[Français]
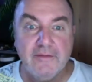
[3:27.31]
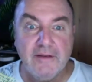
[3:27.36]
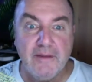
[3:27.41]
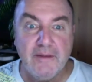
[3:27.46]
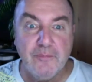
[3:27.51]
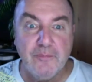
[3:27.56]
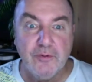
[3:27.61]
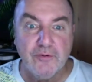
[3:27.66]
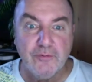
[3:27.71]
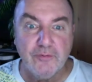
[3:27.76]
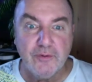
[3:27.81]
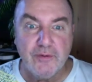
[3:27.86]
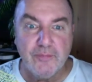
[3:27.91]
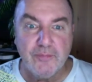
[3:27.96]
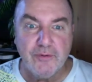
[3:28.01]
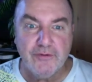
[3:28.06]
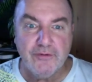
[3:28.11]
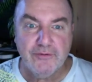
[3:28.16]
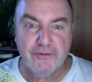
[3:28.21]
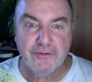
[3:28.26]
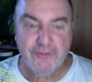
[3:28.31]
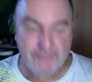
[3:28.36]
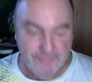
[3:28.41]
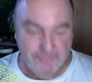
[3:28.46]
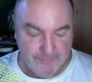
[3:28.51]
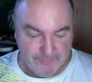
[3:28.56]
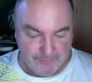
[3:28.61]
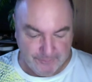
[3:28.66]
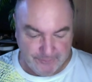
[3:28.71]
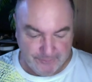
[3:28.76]
les poissons et les poissons.
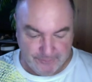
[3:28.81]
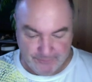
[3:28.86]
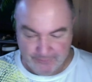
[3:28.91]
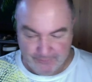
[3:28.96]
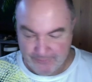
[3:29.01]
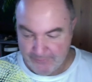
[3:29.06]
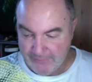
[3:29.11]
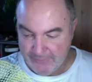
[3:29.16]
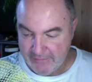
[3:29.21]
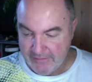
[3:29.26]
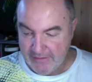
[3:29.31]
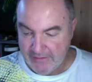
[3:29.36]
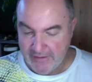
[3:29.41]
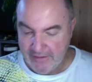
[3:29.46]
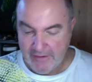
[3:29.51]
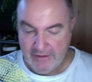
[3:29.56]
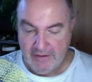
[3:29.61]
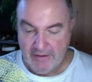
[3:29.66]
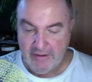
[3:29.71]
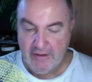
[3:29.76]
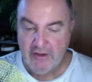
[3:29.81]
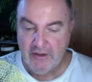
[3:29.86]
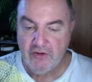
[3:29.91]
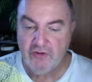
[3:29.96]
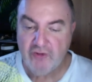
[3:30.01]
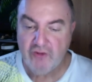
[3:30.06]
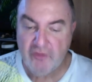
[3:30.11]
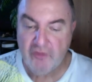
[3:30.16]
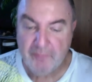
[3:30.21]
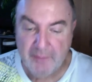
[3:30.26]

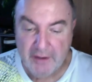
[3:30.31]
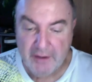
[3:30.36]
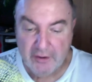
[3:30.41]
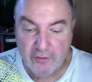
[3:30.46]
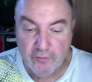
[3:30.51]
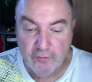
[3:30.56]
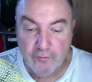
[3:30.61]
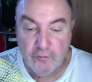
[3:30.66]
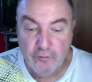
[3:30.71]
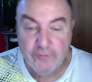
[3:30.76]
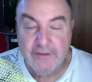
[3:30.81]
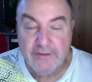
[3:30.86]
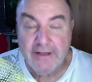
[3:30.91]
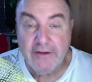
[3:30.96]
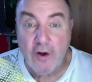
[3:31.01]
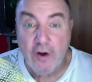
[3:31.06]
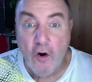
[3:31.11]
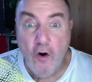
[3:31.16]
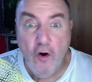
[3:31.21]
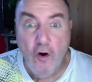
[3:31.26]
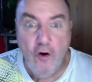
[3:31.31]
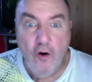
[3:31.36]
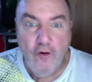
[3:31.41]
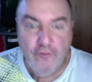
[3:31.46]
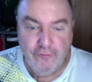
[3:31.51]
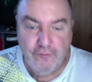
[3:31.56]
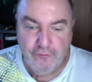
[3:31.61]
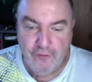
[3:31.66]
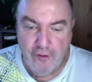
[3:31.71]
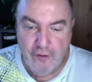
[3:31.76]
J'espère que vous êtes en
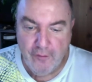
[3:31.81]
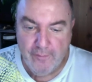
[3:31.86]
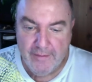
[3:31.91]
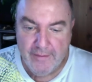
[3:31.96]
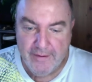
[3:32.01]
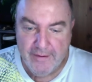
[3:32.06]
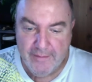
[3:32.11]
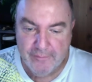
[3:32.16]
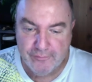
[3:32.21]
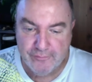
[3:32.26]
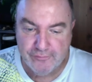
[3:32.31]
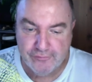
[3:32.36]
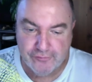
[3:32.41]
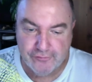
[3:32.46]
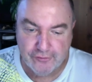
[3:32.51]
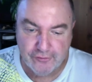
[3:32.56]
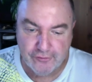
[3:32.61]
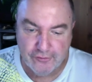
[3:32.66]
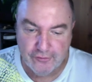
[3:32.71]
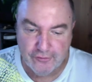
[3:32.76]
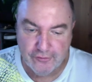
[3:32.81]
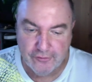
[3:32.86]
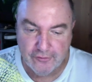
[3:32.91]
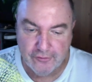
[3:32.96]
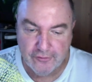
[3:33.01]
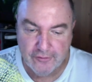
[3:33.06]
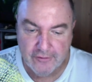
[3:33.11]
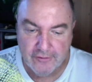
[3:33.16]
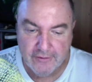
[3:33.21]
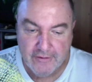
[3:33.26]
forme hein, pour euh,
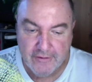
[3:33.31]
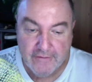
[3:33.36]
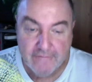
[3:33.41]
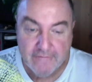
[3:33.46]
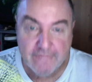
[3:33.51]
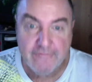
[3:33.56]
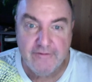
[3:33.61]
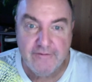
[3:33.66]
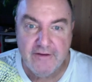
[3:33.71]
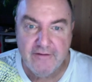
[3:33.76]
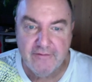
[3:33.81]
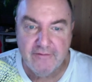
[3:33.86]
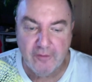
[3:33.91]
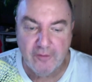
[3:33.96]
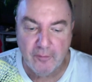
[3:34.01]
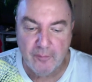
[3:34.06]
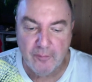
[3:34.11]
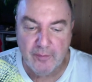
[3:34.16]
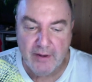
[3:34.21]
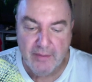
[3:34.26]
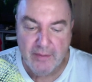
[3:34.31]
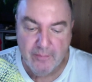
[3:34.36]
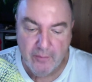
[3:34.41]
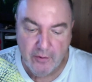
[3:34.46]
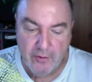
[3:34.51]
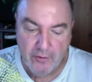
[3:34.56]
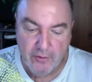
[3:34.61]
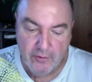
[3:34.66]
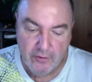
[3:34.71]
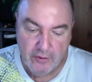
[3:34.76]
vivre
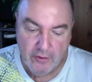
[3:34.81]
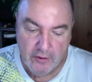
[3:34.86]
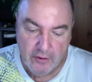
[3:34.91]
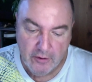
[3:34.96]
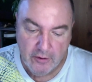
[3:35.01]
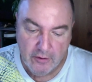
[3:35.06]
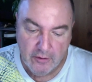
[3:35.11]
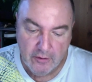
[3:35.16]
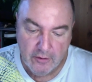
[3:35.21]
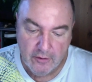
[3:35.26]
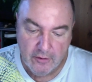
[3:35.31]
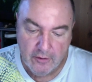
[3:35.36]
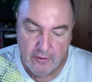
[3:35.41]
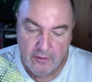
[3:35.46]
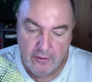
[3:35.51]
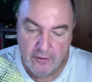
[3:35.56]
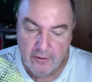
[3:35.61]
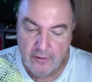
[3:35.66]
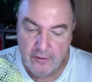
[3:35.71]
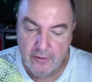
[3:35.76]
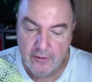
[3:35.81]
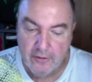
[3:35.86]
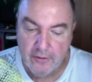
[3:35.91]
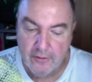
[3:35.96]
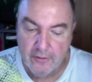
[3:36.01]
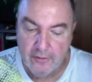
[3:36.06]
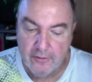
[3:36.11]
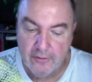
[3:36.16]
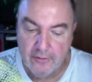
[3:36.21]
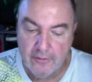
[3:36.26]
pleinement euh,